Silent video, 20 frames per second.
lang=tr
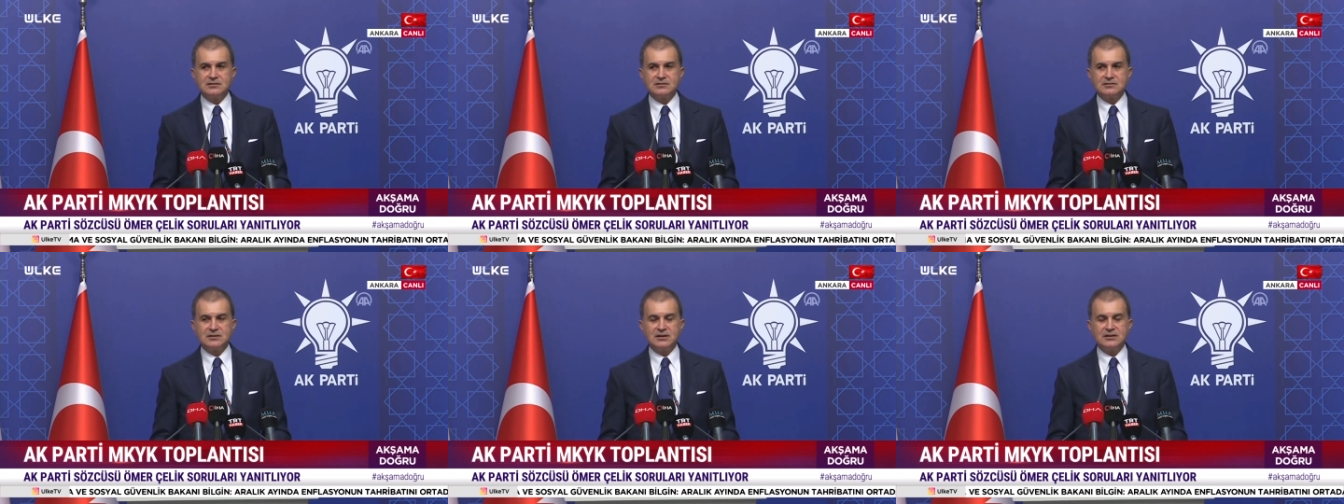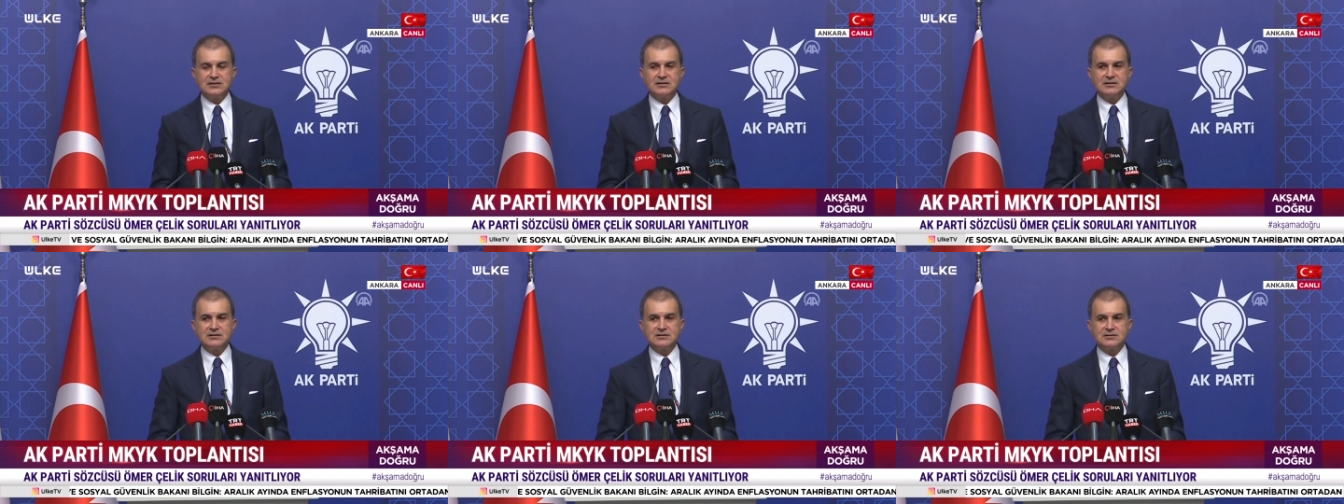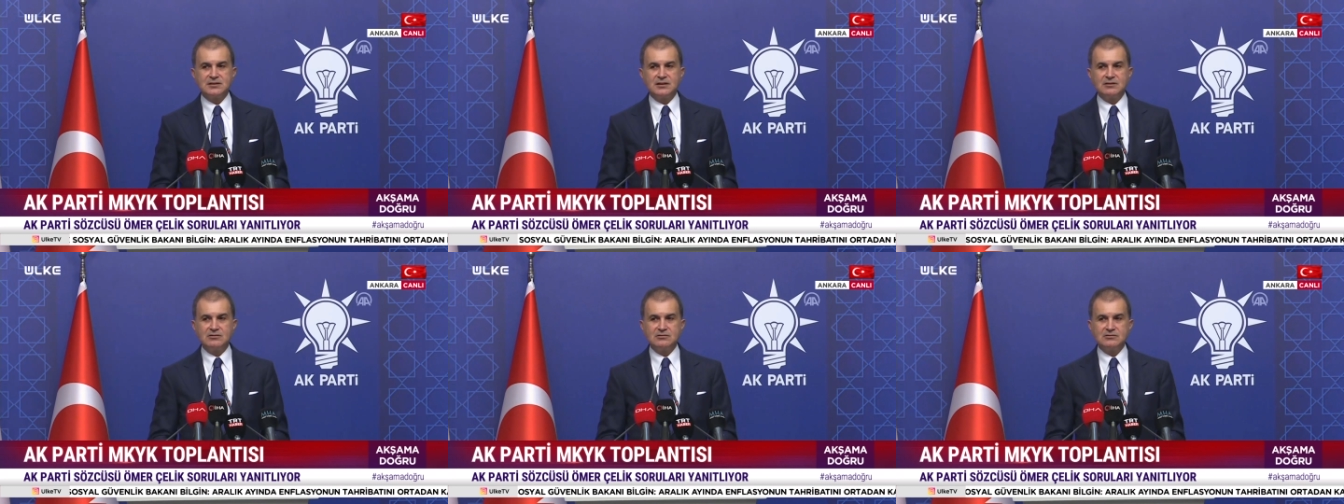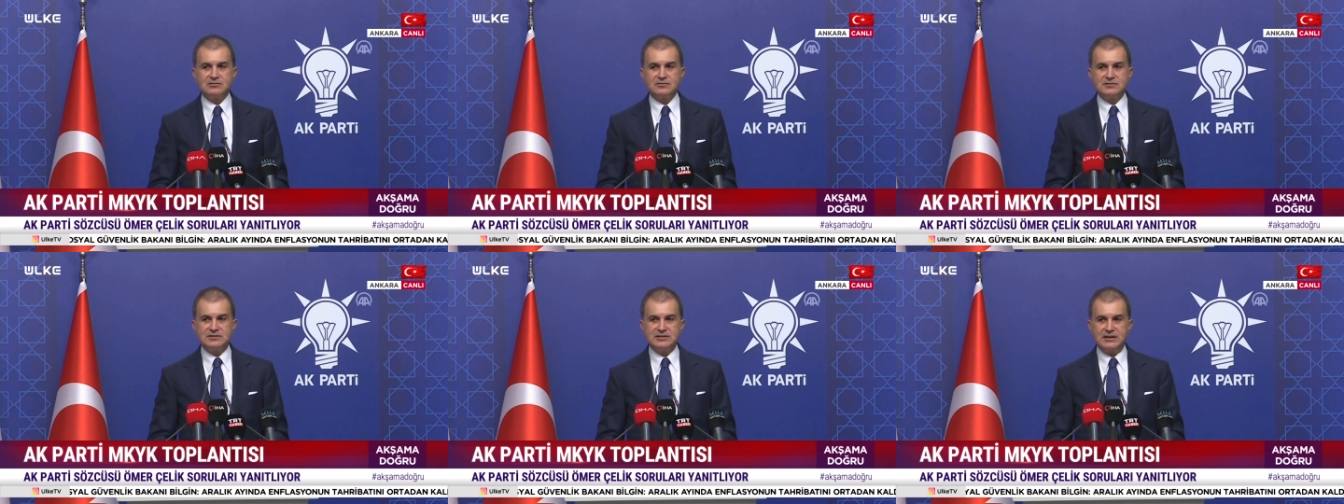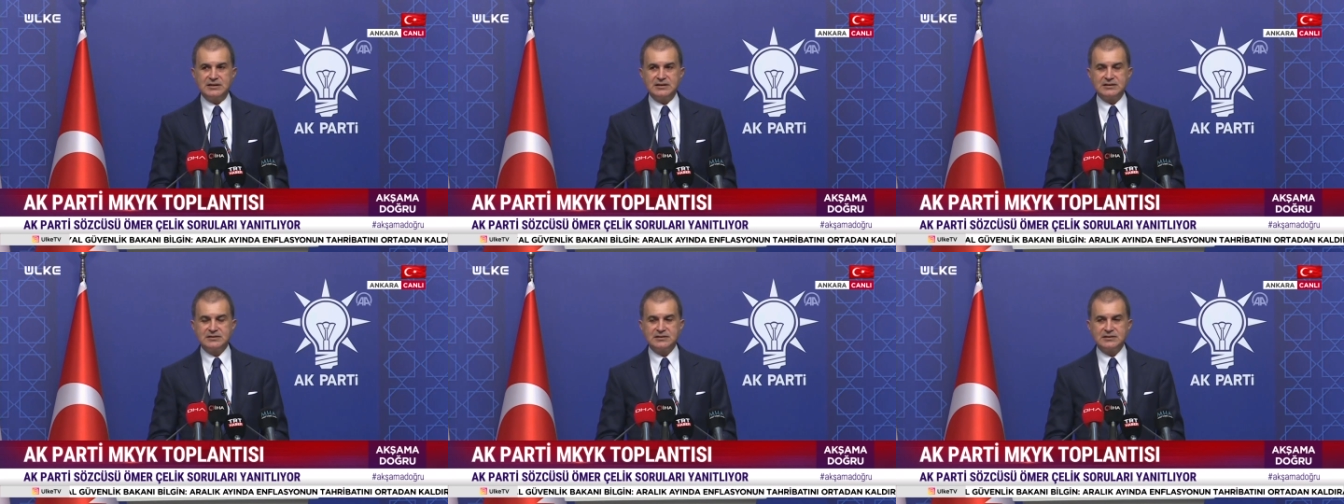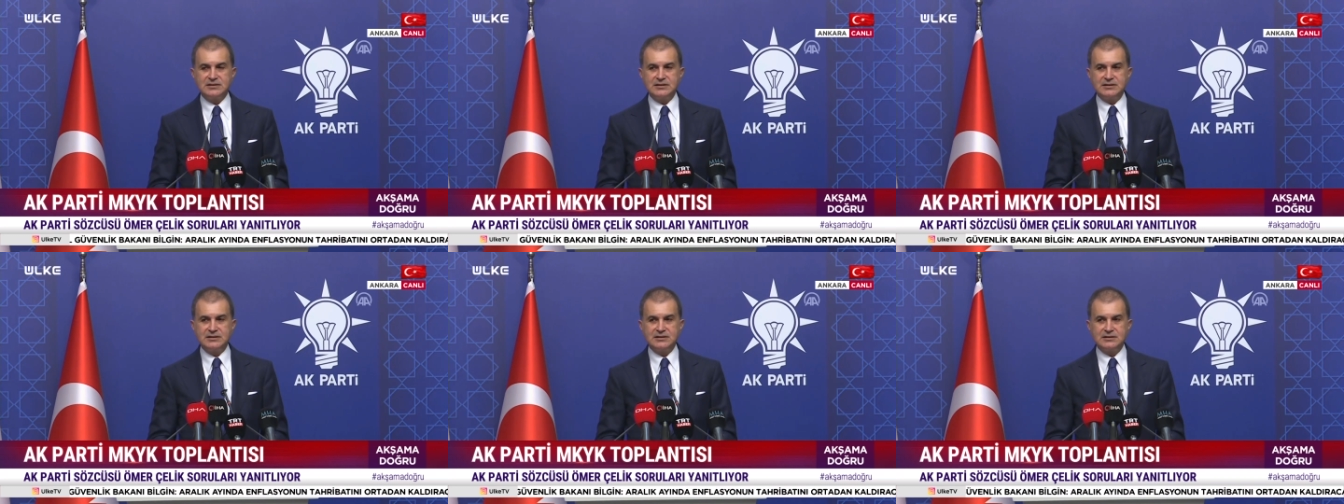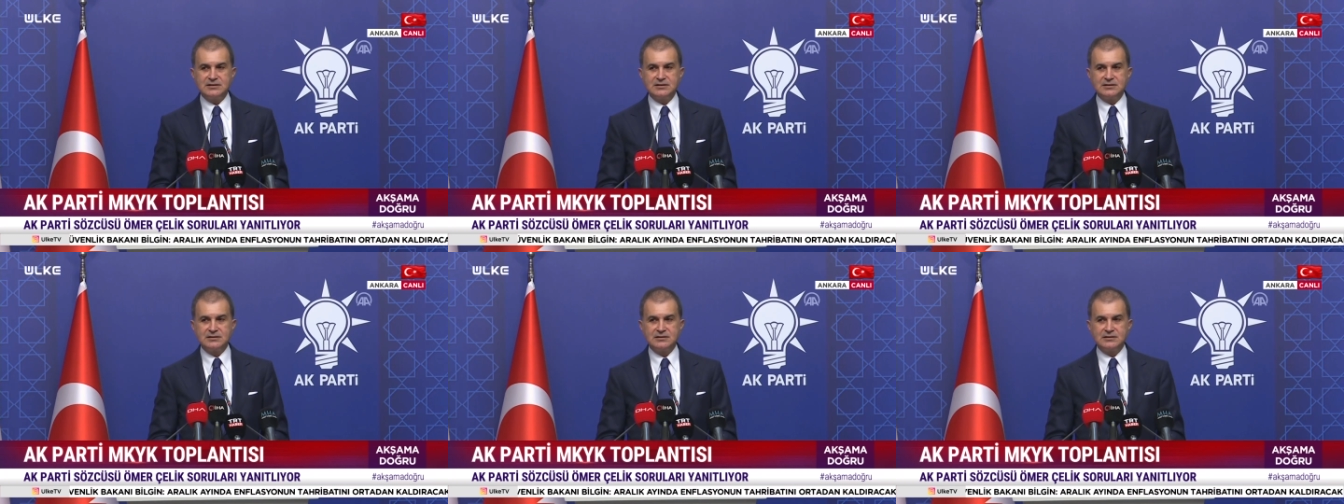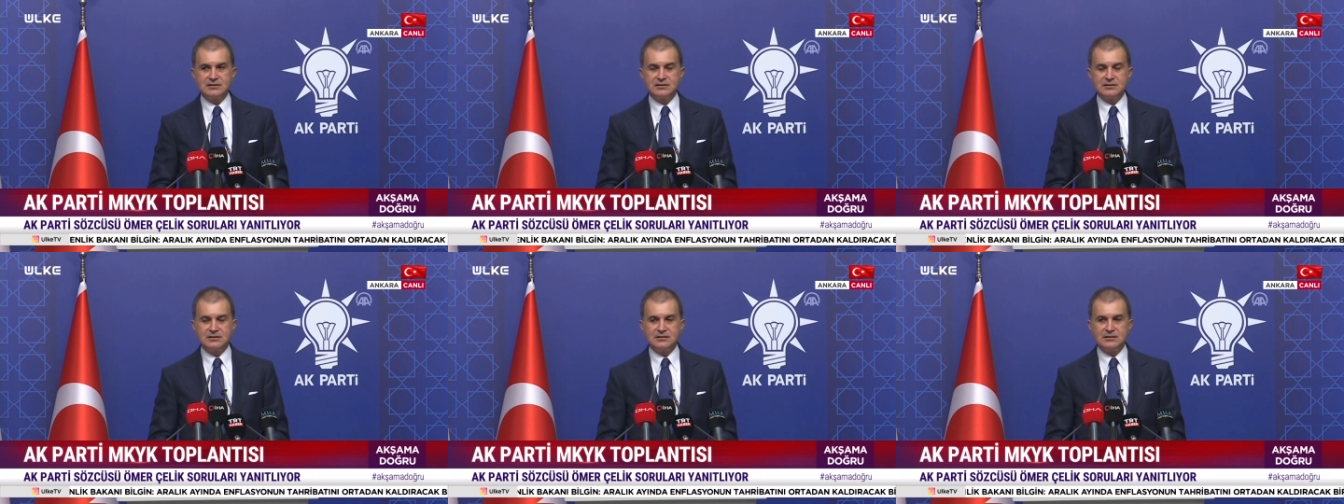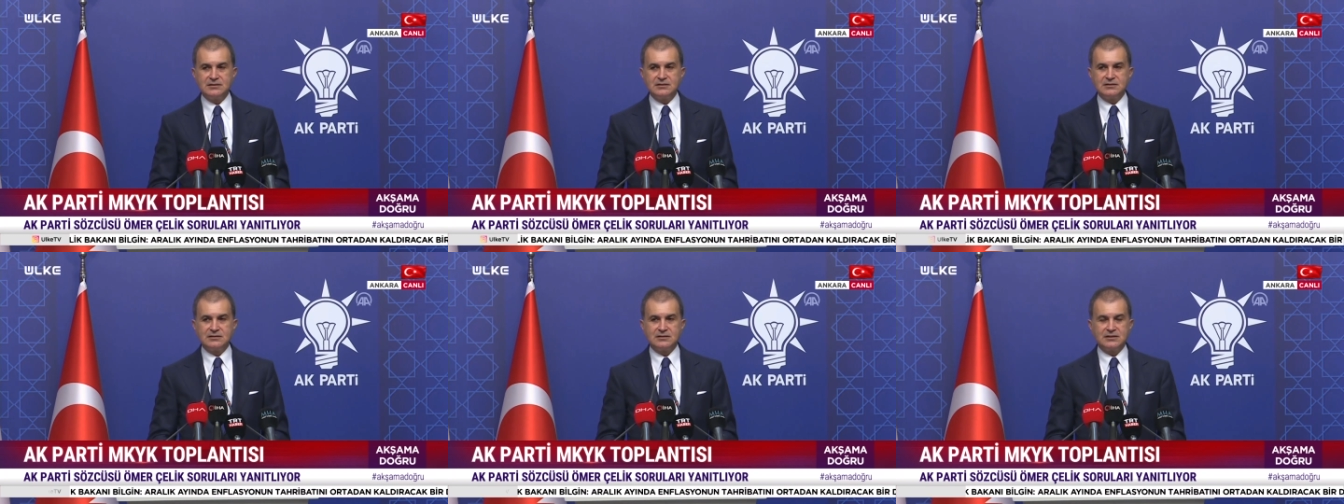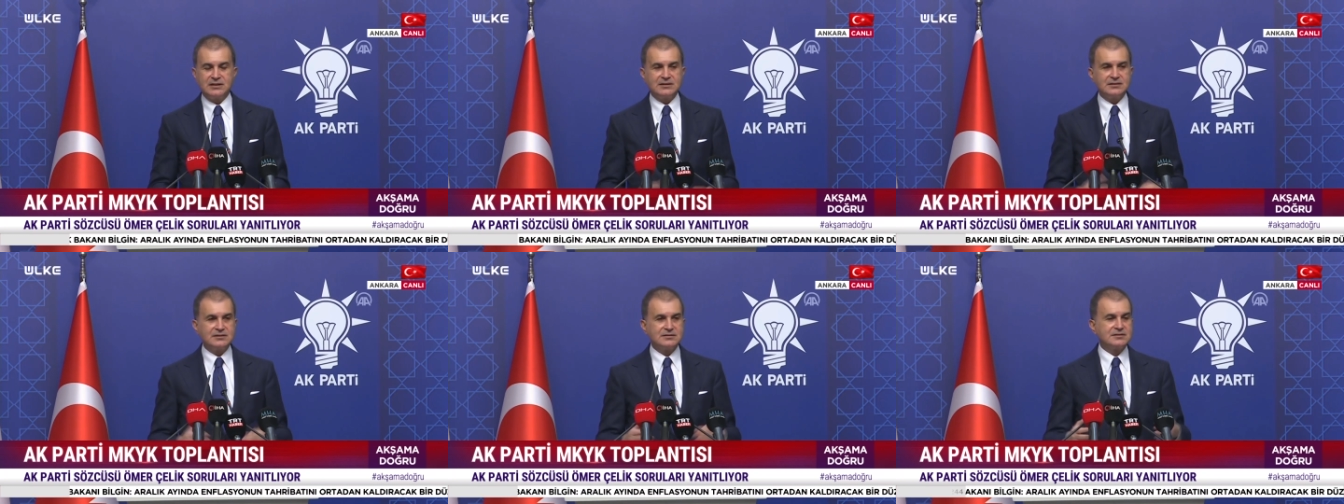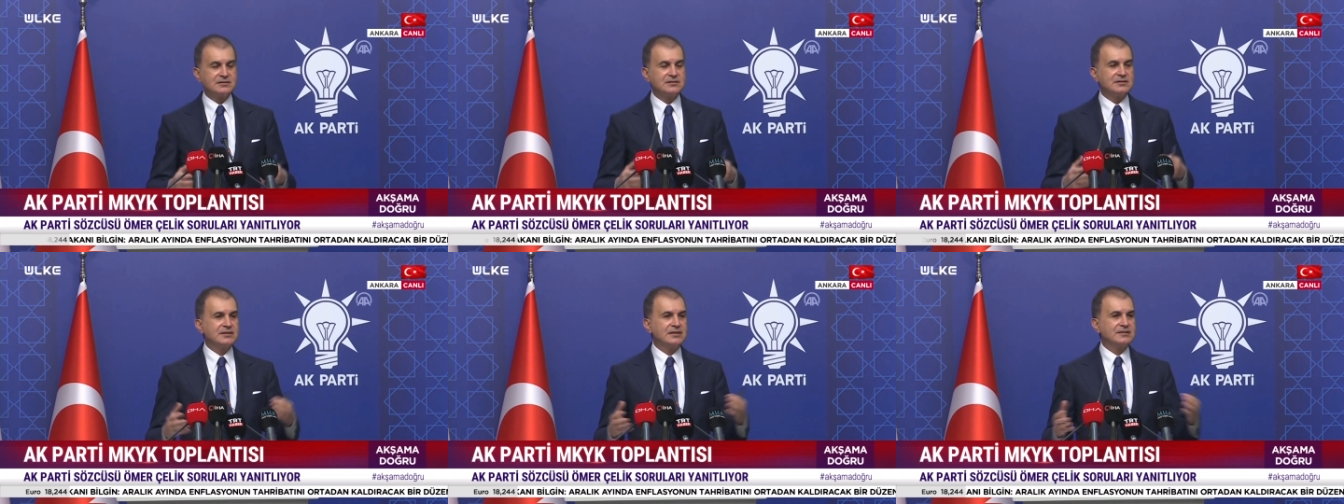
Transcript: Sayın Kılıçdaroğlu'nun ziyaretini kendisini